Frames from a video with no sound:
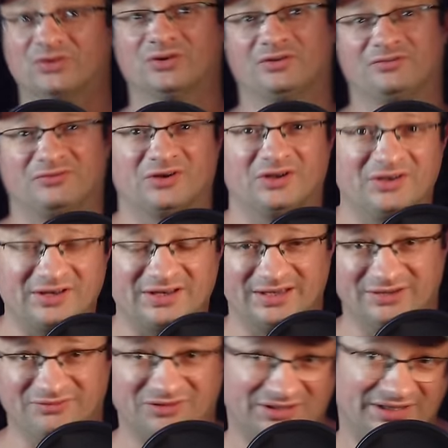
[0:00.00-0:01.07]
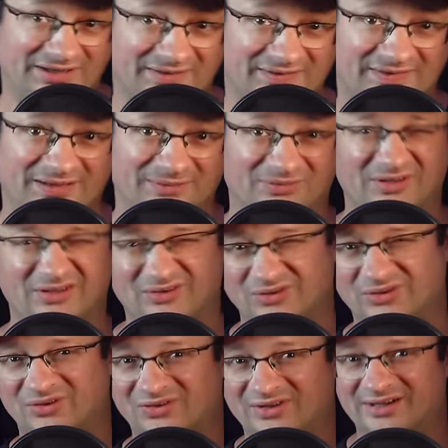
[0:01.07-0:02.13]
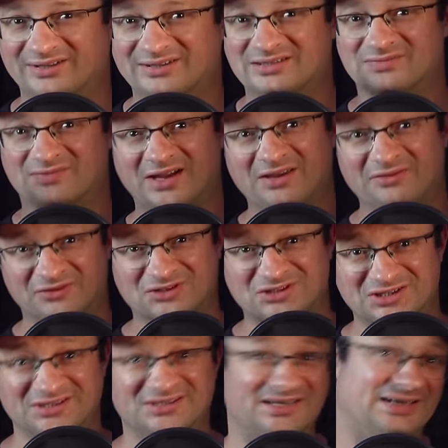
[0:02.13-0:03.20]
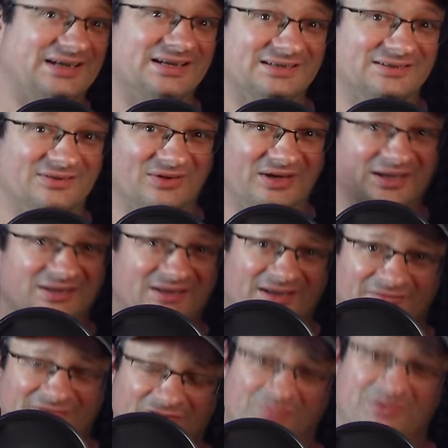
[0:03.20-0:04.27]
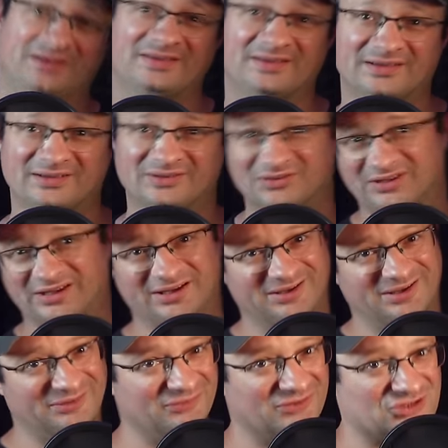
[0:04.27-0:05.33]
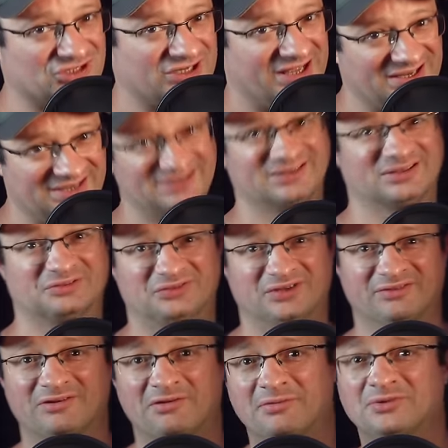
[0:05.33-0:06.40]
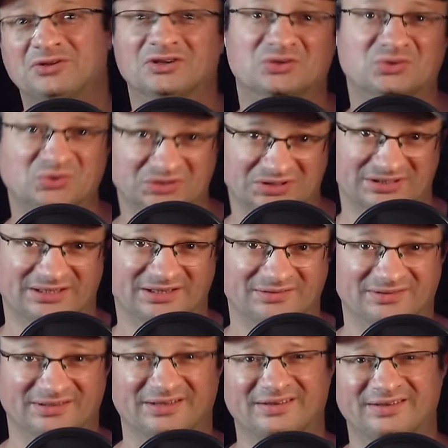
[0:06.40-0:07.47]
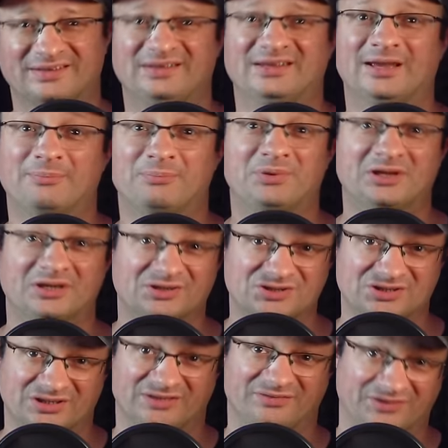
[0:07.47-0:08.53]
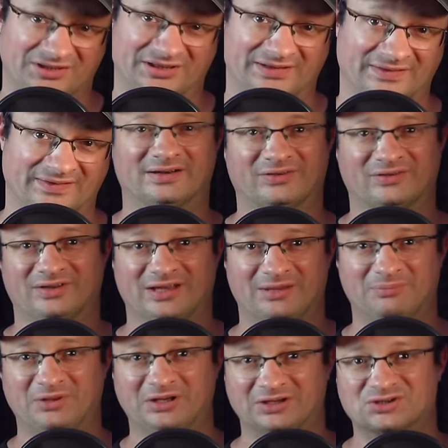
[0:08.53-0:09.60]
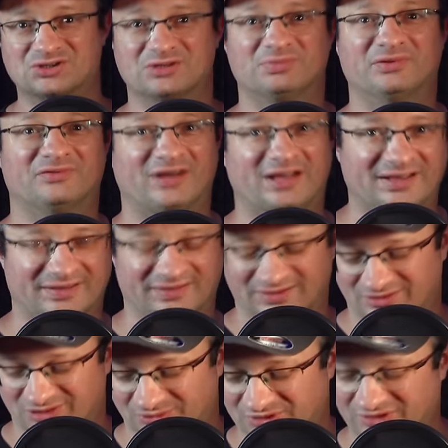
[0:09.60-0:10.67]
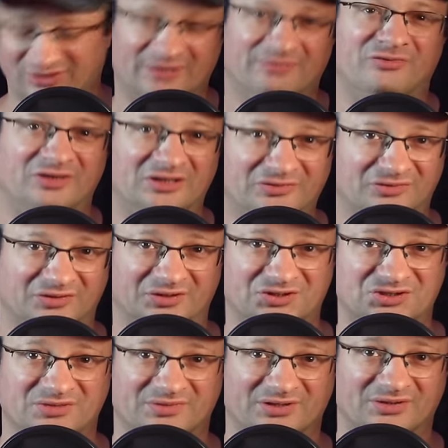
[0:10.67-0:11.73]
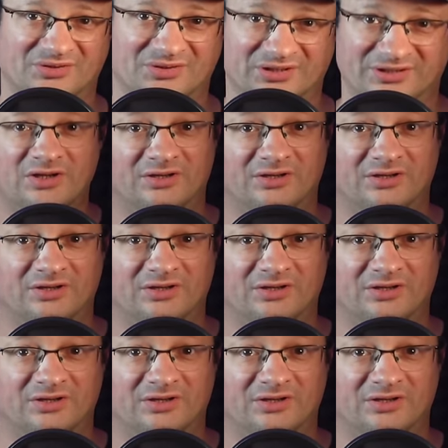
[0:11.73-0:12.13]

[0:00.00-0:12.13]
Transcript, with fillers: So, und von Evidenz gibt es jetzt sozusagen zwei verschiedene Arten. So eine etwas bessere und eine etwas schlechtere. Fangen wir mal mit der guten an und das ist die empirische Evidenz. Also der empirische Beweis. Ich glaube, das haben viele von euch schon mal gehört.